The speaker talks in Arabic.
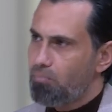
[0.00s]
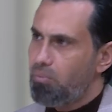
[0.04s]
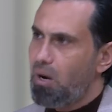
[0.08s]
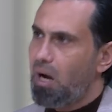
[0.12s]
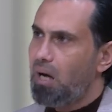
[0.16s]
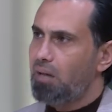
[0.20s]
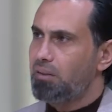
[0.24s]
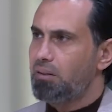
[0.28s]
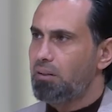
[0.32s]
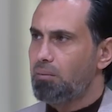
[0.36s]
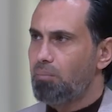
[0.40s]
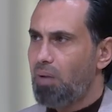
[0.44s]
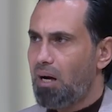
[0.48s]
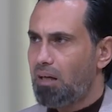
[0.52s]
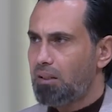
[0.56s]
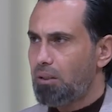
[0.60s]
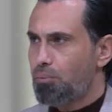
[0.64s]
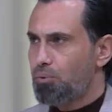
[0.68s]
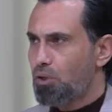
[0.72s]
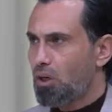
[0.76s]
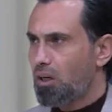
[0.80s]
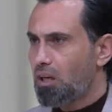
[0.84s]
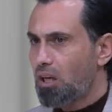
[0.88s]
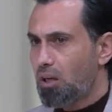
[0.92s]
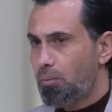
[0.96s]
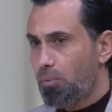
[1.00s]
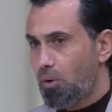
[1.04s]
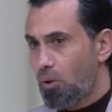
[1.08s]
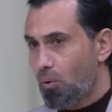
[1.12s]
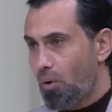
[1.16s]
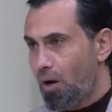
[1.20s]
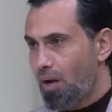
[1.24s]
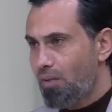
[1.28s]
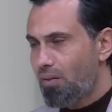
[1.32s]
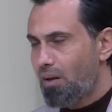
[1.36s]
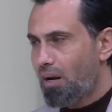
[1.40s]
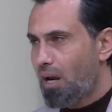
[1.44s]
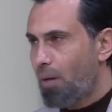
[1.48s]
بعده بعده بشكل كبير
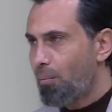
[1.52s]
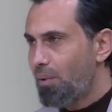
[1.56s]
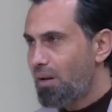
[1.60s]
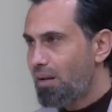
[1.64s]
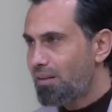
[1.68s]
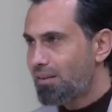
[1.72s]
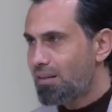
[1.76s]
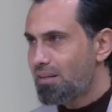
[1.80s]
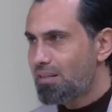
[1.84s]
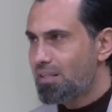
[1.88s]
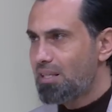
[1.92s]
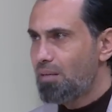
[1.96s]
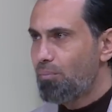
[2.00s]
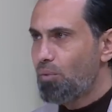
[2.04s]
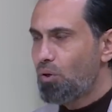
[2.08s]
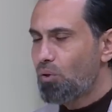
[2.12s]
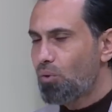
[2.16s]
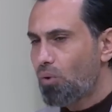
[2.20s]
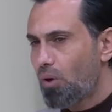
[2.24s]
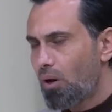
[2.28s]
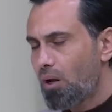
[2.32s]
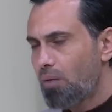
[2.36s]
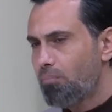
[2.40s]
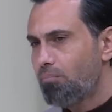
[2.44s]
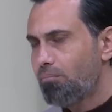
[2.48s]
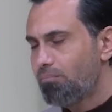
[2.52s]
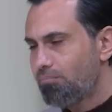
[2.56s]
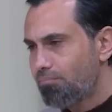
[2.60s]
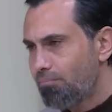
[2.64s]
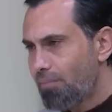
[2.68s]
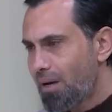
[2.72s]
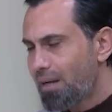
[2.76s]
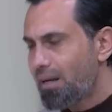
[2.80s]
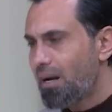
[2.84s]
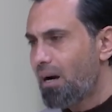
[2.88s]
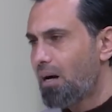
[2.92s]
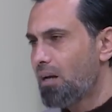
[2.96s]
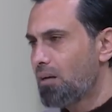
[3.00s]
وايضا عمليه تسليم الكره
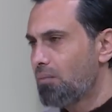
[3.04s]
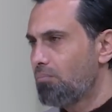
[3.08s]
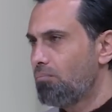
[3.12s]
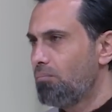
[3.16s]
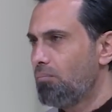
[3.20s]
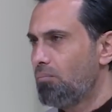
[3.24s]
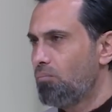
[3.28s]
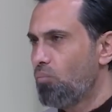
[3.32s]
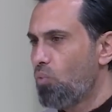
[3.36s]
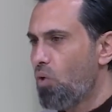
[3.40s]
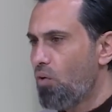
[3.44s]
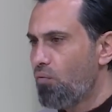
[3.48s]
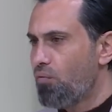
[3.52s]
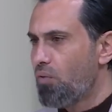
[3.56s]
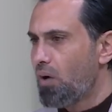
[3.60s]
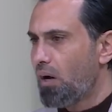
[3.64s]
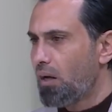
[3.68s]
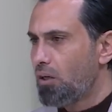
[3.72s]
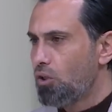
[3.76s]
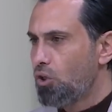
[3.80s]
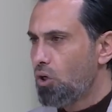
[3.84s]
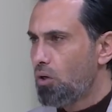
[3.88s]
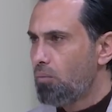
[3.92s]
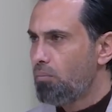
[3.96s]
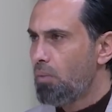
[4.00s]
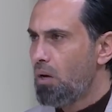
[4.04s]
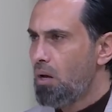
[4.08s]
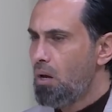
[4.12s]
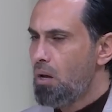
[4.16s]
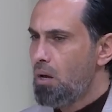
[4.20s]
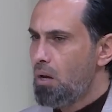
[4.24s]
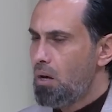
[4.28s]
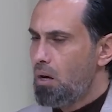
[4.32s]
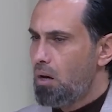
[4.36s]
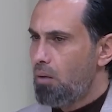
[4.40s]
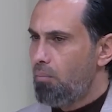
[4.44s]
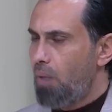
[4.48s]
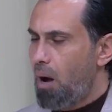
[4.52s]
ما كان موفق اليوم
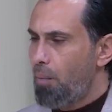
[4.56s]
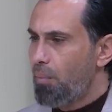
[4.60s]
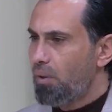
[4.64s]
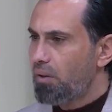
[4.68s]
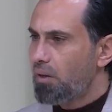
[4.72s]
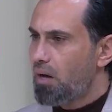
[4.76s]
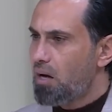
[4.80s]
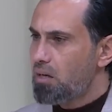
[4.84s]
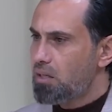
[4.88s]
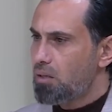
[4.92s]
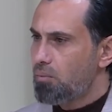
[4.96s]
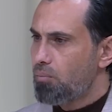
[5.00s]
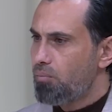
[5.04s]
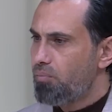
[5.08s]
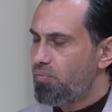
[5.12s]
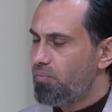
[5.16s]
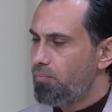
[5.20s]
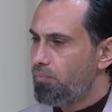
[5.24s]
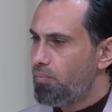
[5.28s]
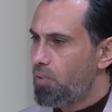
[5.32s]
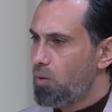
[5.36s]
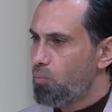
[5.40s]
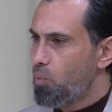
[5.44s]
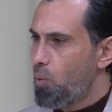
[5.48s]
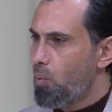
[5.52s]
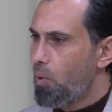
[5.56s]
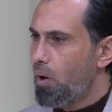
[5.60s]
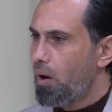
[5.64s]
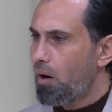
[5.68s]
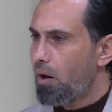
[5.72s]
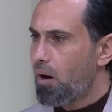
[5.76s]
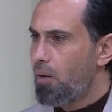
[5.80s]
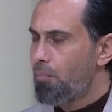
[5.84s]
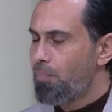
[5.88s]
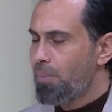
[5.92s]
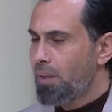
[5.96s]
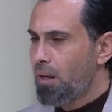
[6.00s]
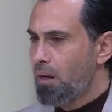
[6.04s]
محمد قاسم في
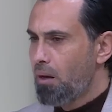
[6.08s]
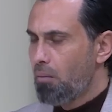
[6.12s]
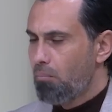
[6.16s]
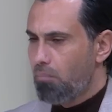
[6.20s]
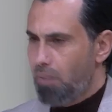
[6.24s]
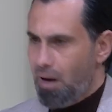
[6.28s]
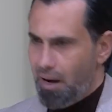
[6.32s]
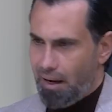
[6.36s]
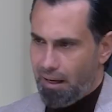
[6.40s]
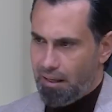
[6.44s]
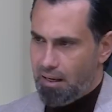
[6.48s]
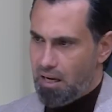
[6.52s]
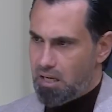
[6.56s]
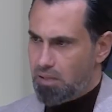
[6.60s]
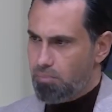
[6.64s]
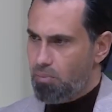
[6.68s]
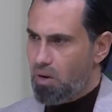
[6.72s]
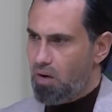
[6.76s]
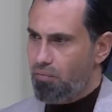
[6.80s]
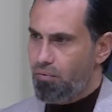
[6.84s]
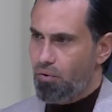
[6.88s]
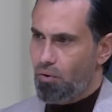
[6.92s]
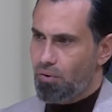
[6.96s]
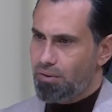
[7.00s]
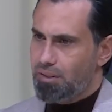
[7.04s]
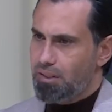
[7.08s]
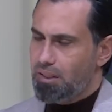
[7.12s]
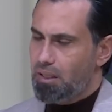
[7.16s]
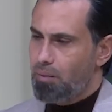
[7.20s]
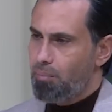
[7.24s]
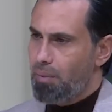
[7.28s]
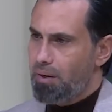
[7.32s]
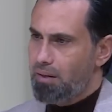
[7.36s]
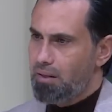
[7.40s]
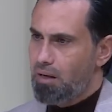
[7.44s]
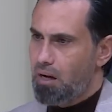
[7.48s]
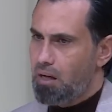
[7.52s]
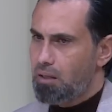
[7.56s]
المباراه نعم. باقي الاسماء في وسط
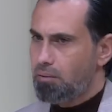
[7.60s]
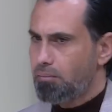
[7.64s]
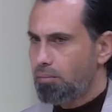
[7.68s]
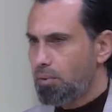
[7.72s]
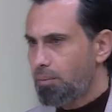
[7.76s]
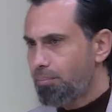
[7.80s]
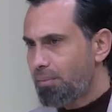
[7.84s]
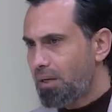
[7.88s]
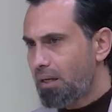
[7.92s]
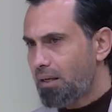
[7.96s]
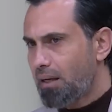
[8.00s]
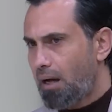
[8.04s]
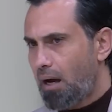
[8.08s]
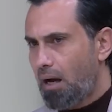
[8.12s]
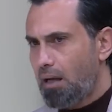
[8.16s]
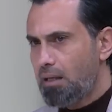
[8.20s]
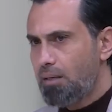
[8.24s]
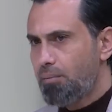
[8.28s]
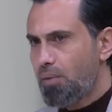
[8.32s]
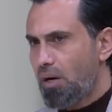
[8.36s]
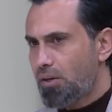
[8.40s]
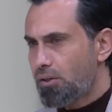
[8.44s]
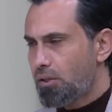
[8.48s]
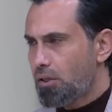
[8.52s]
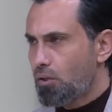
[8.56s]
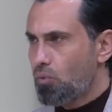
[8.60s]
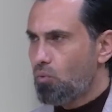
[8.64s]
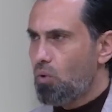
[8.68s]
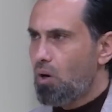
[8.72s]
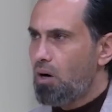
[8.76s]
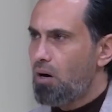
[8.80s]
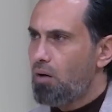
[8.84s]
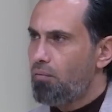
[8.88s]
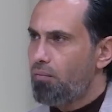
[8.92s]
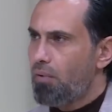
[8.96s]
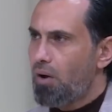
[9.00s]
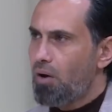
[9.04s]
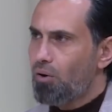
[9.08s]
الميدان يمكن علي محسن
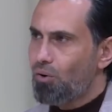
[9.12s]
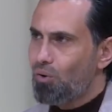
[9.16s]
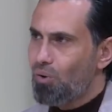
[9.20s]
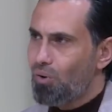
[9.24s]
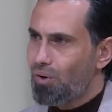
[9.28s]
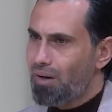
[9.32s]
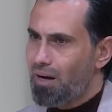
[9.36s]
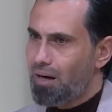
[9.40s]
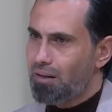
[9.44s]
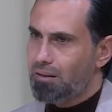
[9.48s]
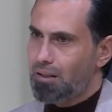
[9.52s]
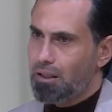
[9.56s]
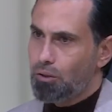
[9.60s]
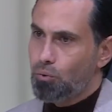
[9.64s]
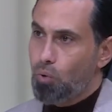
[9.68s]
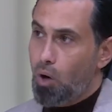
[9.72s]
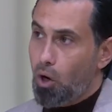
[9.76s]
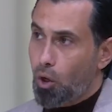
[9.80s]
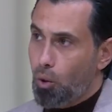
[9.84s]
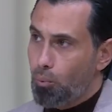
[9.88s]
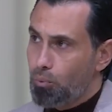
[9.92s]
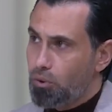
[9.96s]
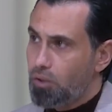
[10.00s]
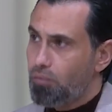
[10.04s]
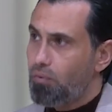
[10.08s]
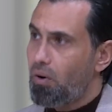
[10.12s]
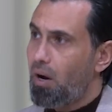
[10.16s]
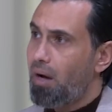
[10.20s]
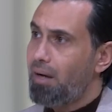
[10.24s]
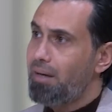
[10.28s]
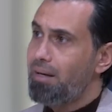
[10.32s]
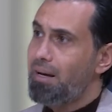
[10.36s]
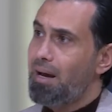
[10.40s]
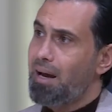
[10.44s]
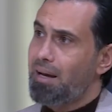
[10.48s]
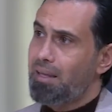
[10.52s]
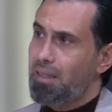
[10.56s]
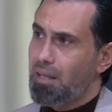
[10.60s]
وفرانكو كانت ادوارهم
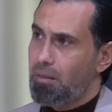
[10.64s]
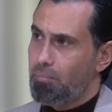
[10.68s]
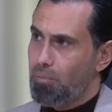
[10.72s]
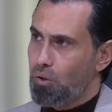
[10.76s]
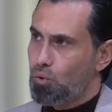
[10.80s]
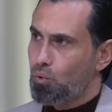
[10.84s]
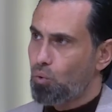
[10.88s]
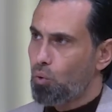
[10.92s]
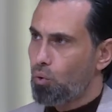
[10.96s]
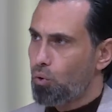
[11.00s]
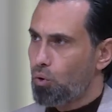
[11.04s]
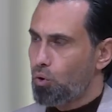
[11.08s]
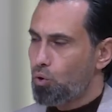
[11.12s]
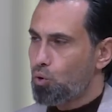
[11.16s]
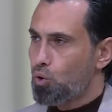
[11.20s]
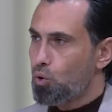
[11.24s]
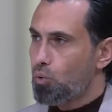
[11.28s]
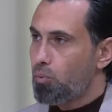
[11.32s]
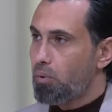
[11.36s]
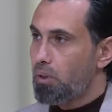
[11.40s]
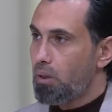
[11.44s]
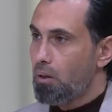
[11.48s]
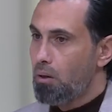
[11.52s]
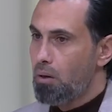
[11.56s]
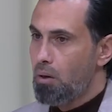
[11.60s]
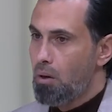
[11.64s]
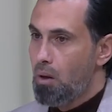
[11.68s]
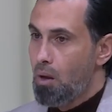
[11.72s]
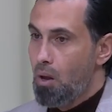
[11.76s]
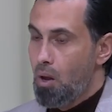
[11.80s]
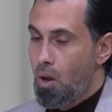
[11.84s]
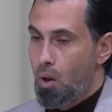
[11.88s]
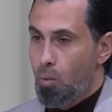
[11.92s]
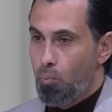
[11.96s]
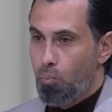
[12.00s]
دفاعيه اكثر ما تكون هجوميه مه.